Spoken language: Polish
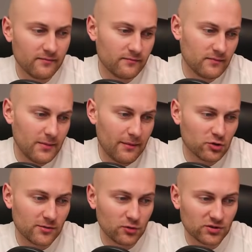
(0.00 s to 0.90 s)
nie ma
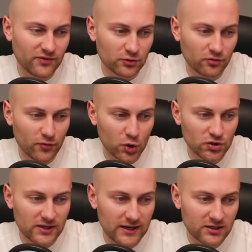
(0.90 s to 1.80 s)
może mnóstwa rzutów
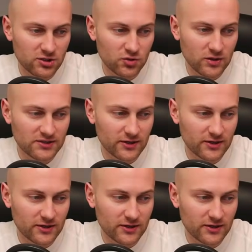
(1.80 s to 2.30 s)
rożnych, ale jeśli szukać